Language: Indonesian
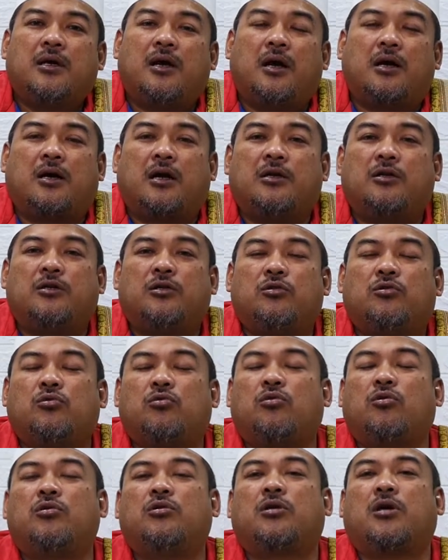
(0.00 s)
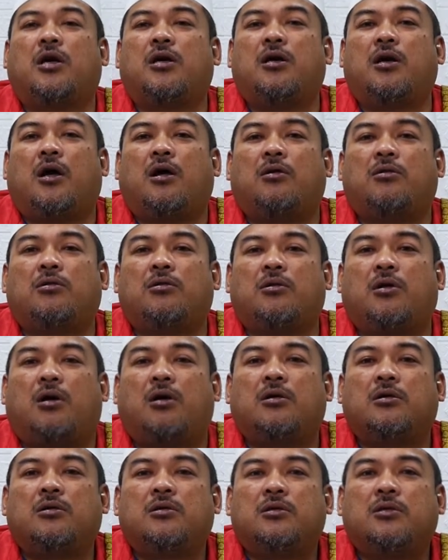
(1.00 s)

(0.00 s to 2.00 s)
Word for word: akan diturunkan Allah